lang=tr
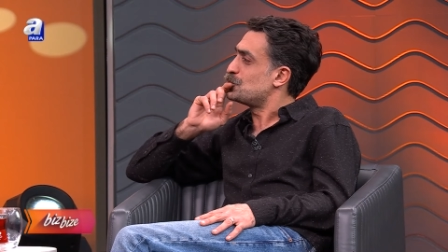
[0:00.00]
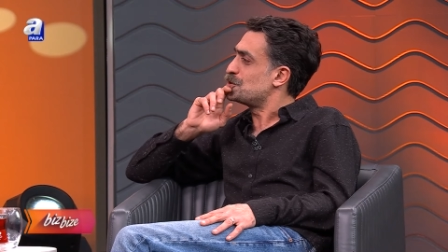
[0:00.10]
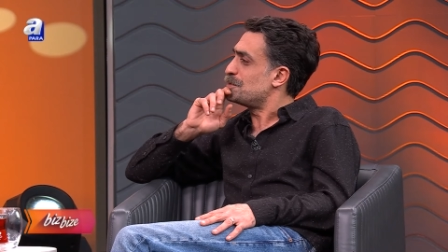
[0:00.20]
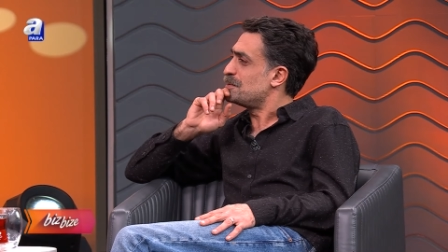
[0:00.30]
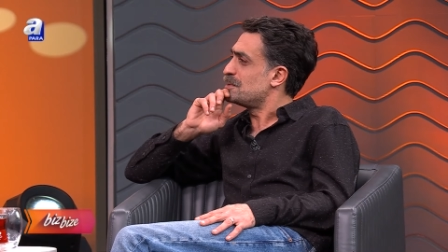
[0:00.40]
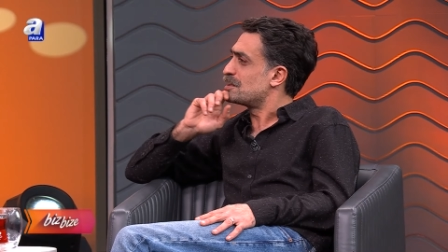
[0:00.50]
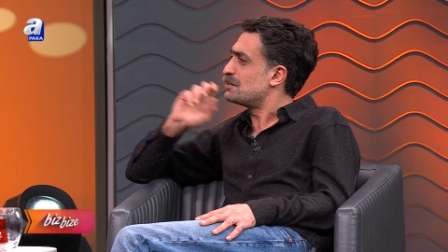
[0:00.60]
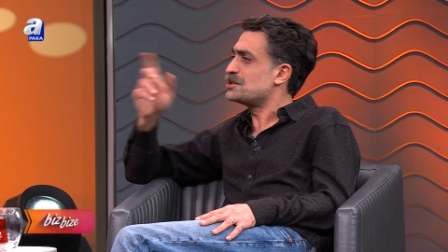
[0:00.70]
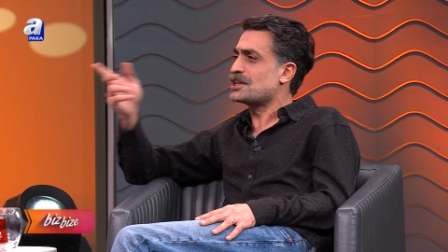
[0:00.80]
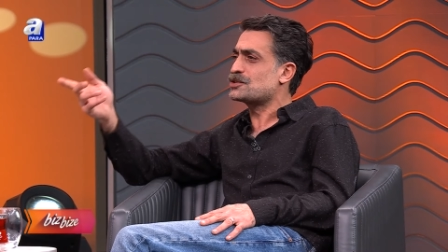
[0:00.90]
önce miydi ya da
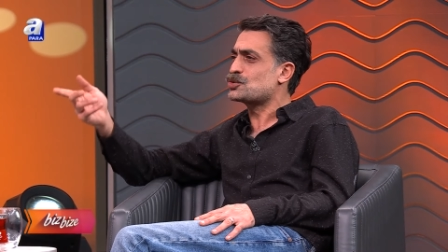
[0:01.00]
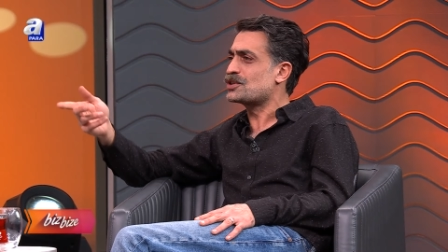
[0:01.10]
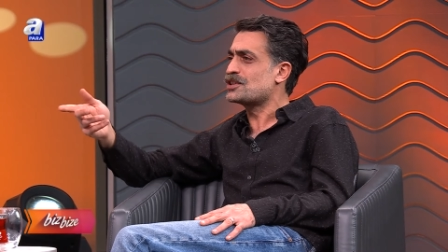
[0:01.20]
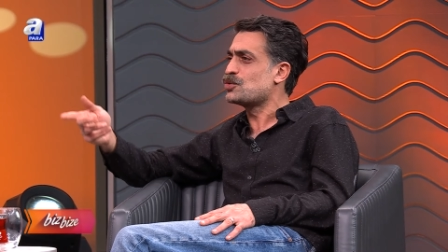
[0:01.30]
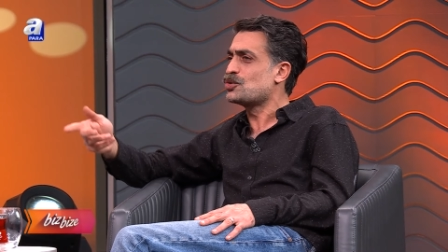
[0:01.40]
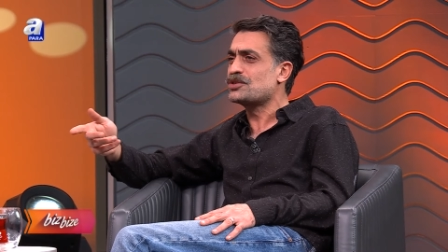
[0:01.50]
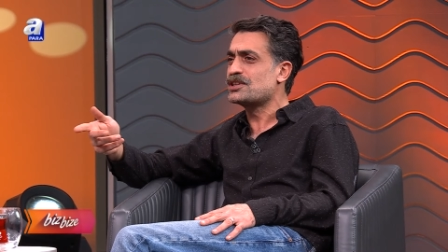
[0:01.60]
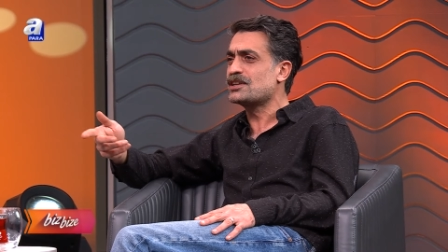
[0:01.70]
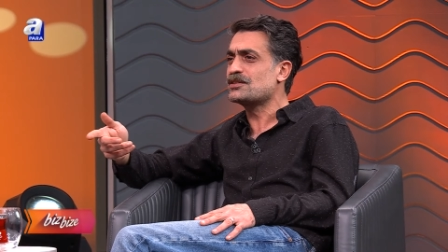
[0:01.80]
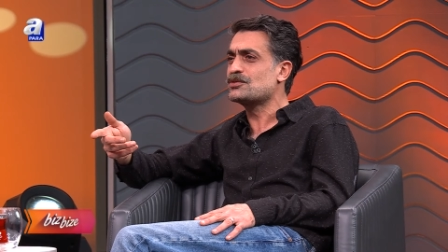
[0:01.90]
bir yaz sonra da
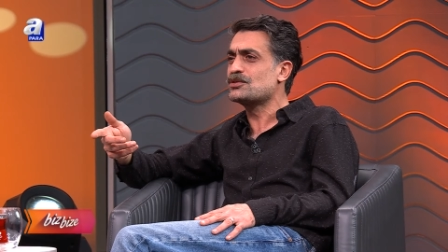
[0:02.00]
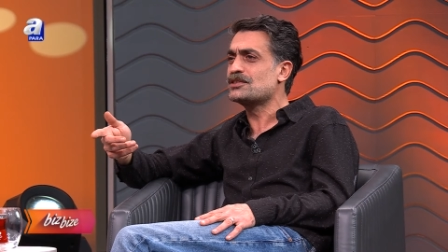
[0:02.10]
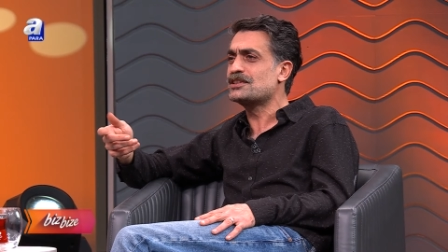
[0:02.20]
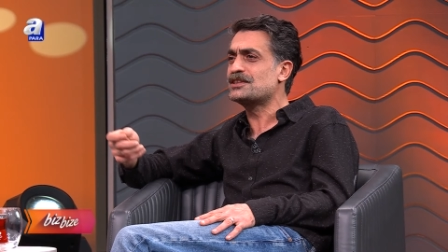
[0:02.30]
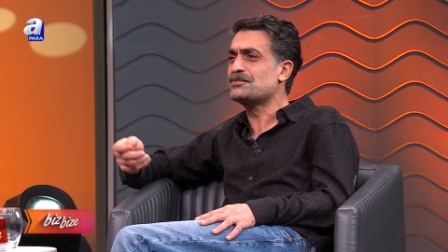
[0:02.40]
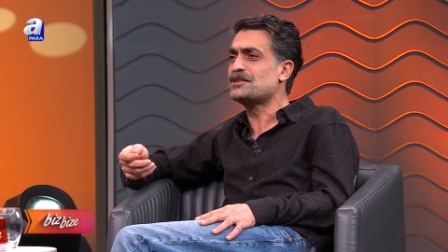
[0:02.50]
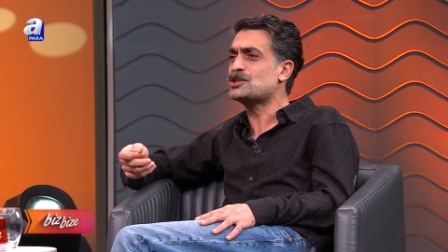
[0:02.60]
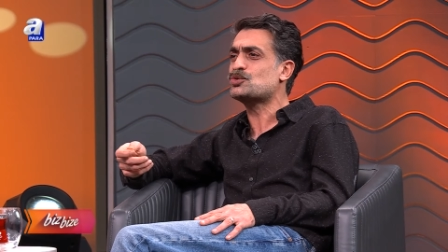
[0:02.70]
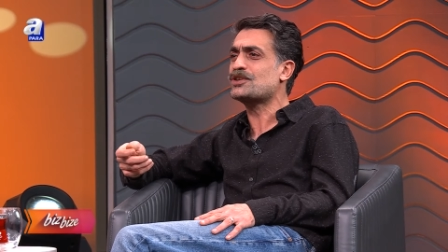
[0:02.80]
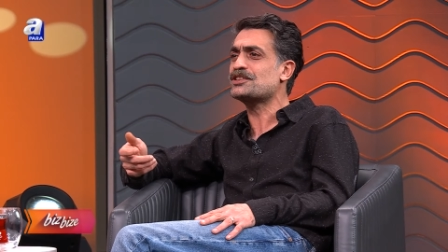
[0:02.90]
Londra'ya gittim
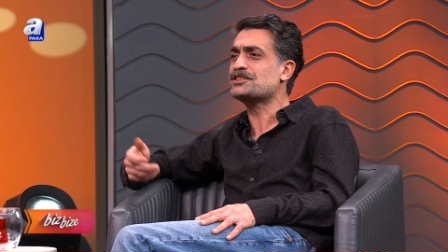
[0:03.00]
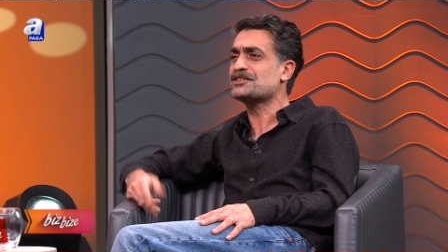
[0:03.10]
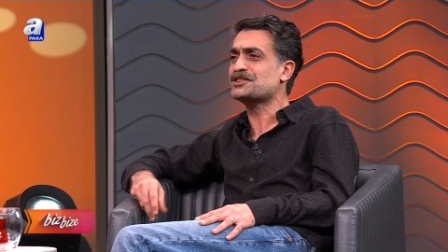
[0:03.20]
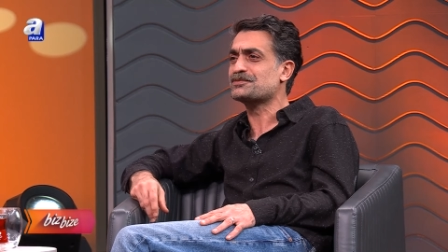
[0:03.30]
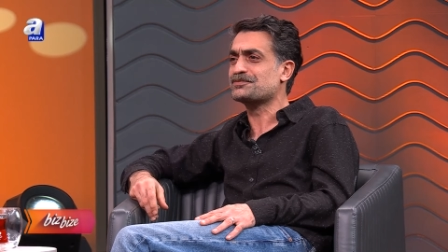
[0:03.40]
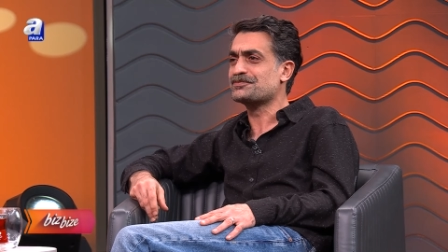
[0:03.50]
restoranda çalıştım.